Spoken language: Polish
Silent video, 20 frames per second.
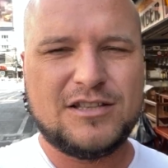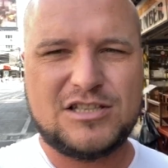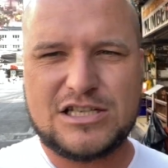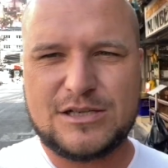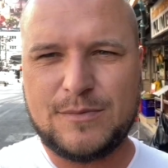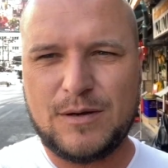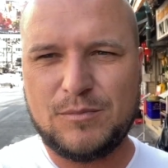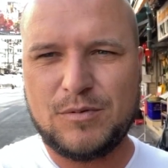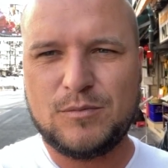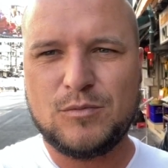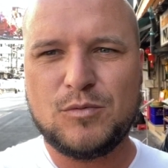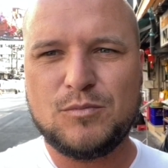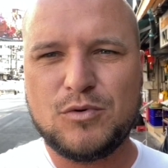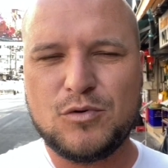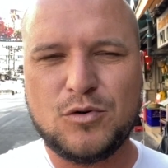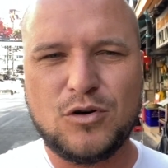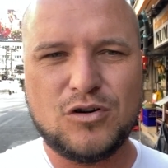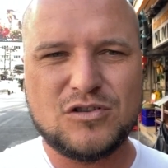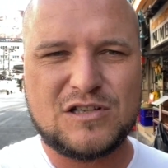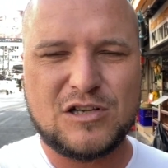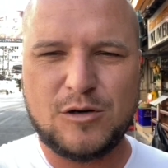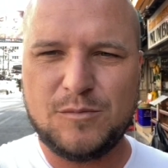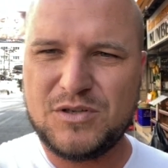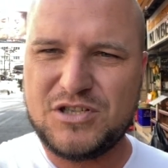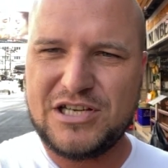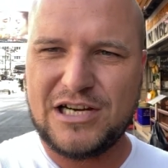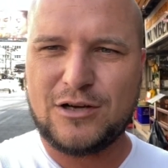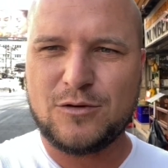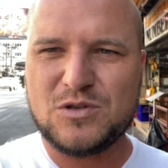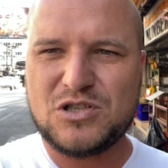trzeba by mu było
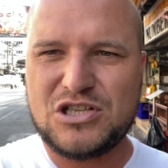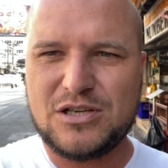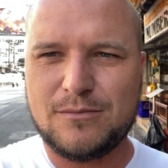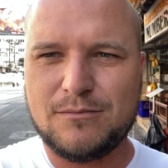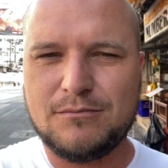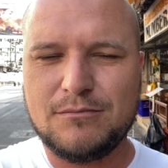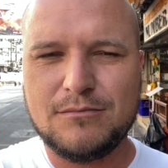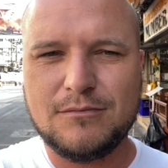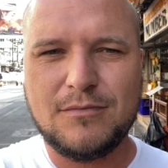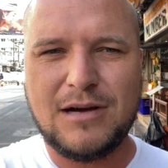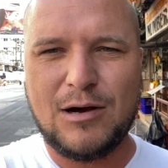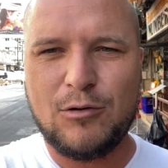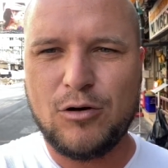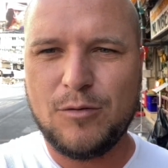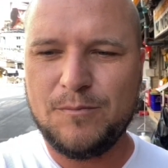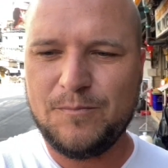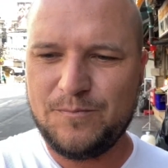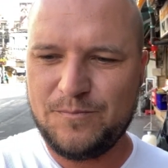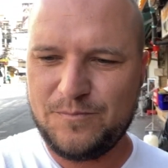zrobić jakąś małą